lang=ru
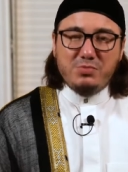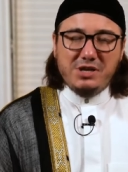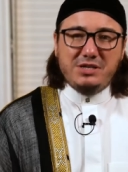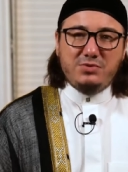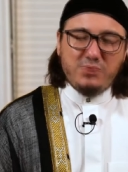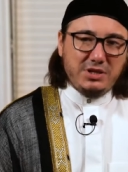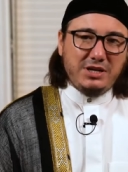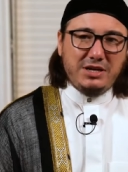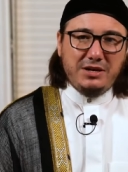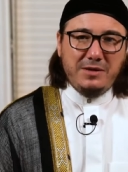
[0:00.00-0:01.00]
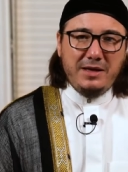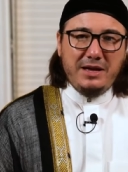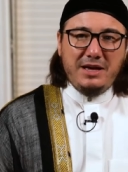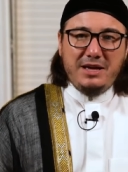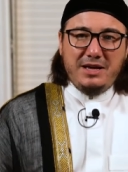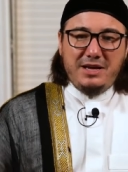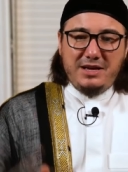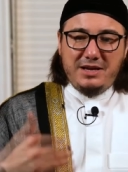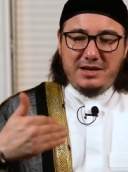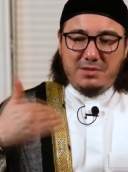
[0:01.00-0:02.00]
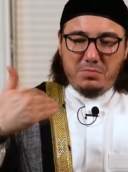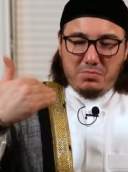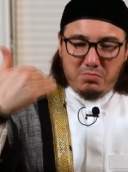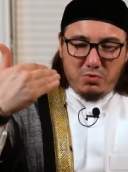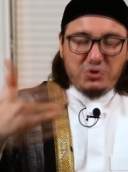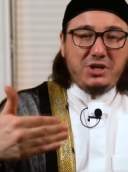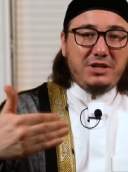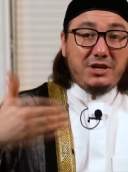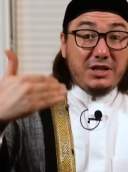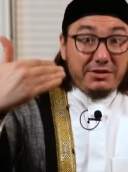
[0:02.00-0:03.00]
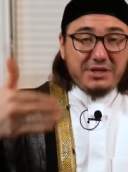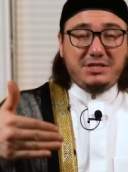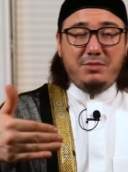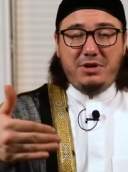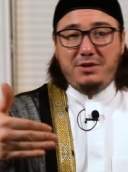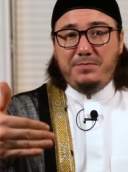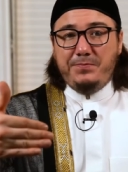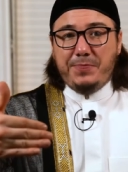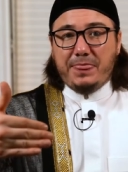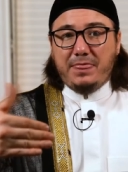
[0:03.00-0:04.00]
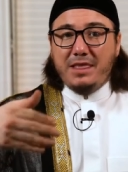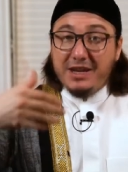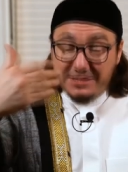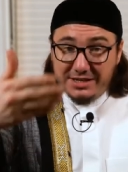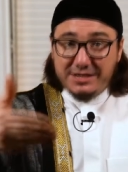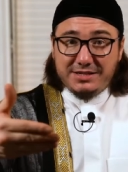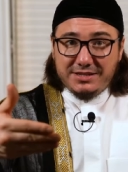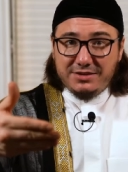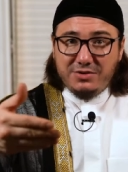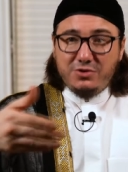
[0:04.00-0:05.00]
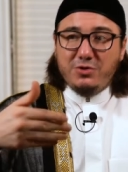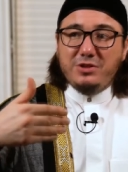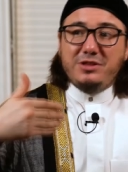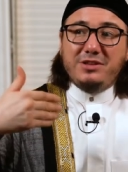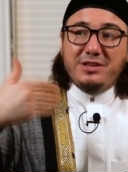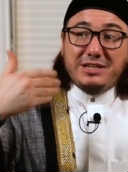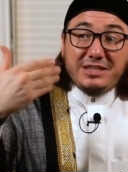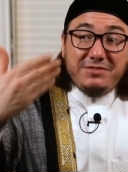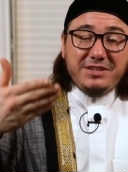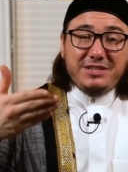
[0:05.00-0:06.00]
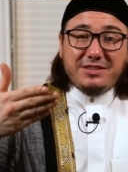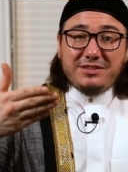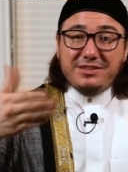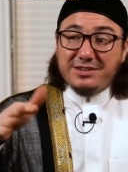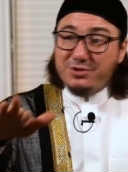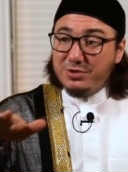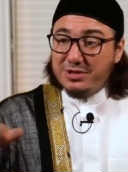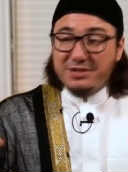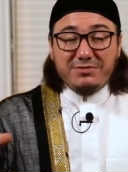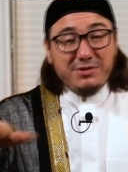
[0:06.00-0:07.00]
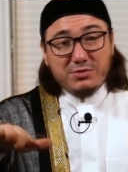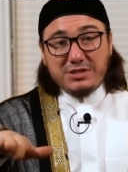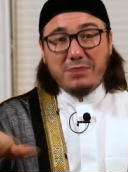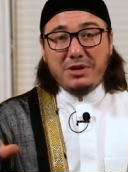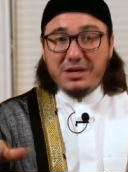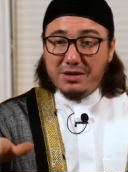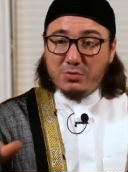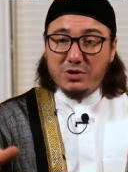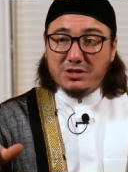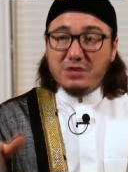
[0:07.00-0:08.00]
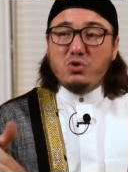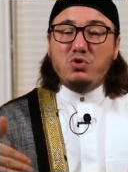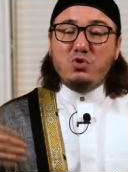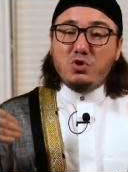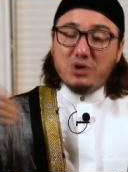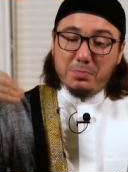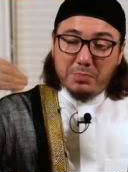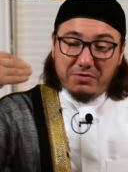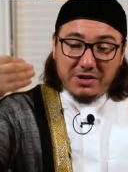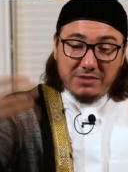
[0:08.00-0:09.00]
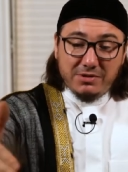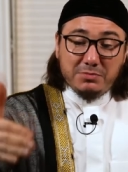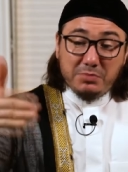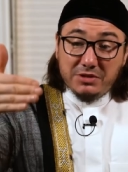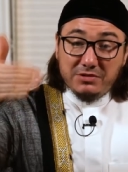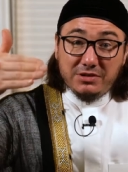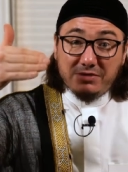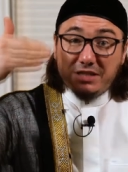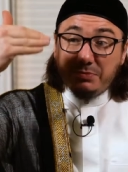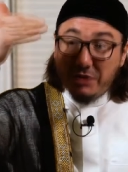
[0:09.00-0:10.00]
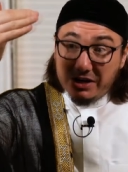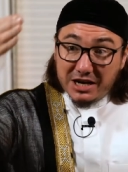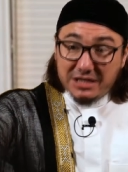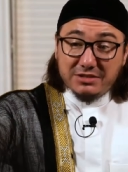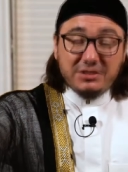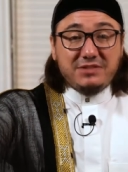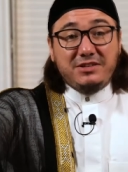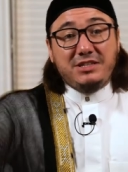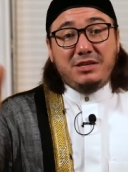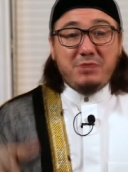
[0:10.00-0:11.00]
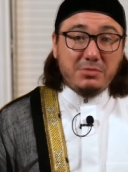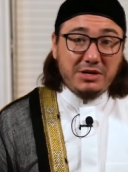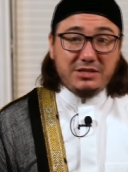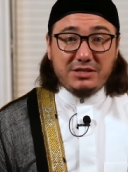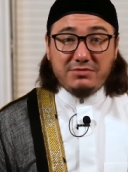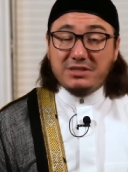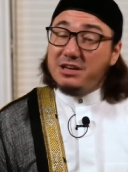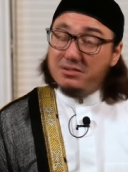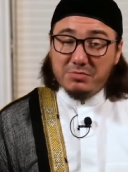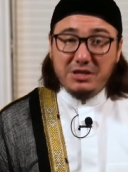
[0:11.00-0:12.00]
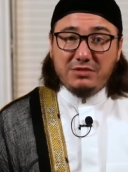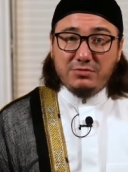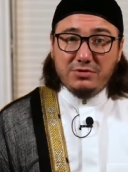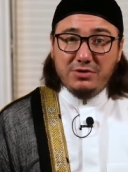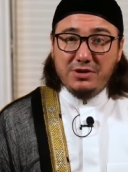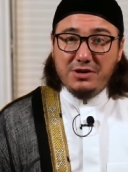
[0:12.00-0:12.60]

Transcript: субханаху ва та'аля. Мужчина, глава семьи, отец, он, если видит, кто-то в его семье не молится, то он должен повелевать, приказывать своей семье молиться, выставить молитву.